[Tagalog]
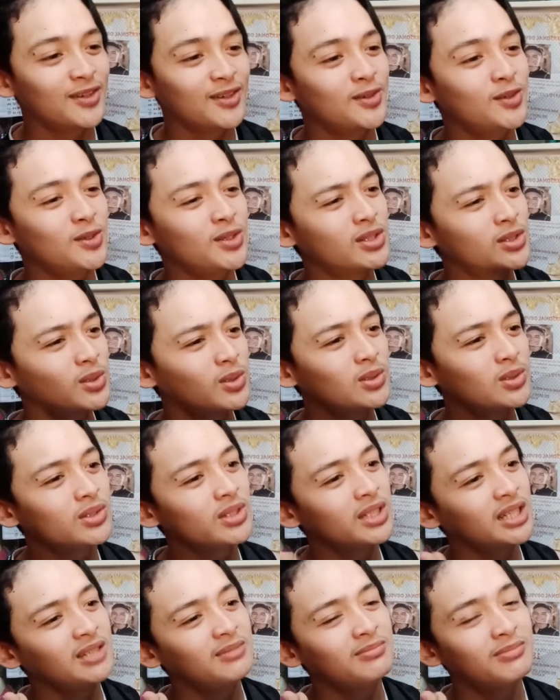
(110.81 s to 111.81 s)
gusto ko
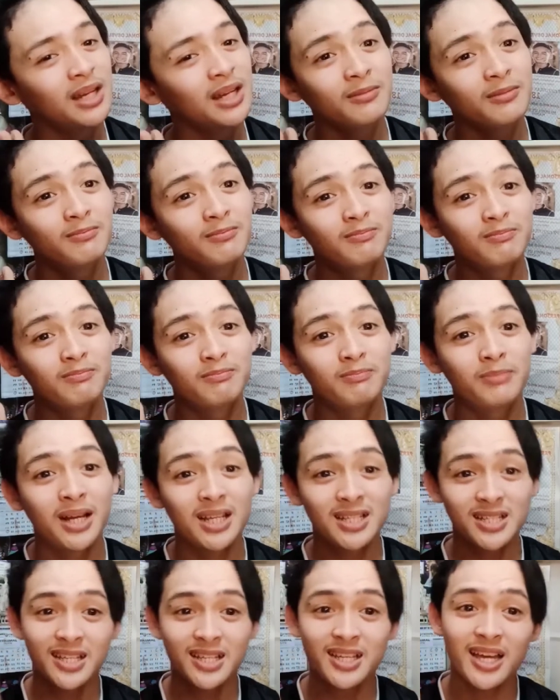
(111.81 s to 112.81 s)
rin
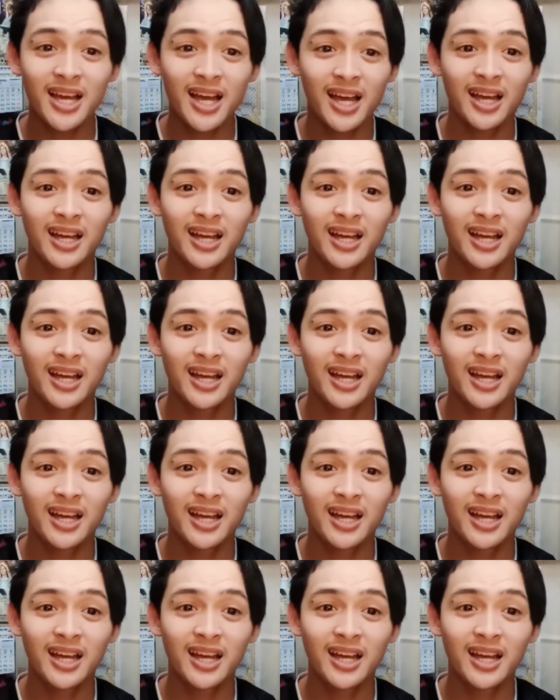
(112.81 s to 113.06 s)
magpasaya